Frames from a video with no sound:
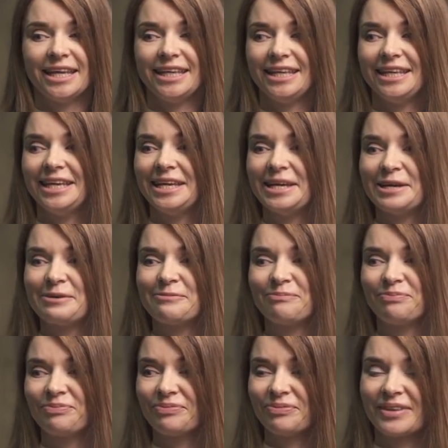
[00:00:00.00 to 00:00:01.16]
И
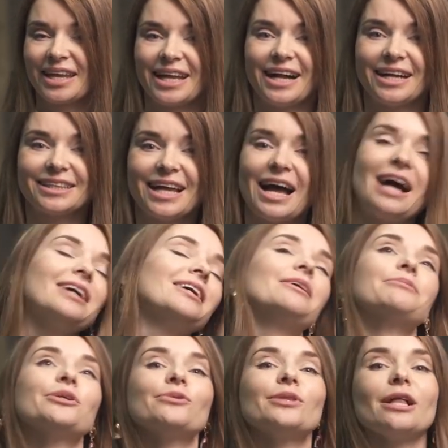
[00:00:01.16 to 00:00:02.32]
когда
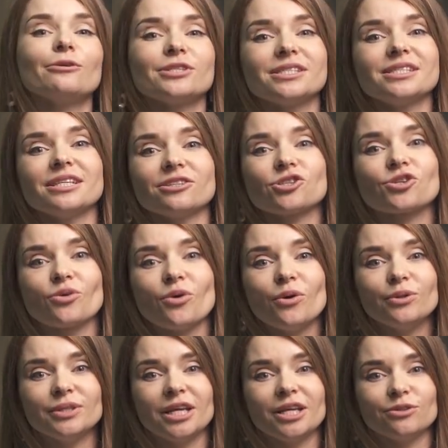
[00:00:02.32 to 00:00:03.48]
мне удалось сделать
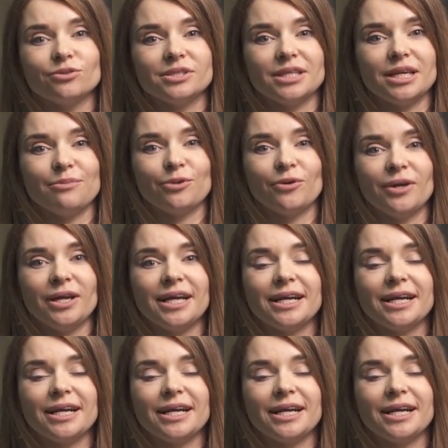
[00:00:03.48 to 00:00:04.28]
школу на эту тему,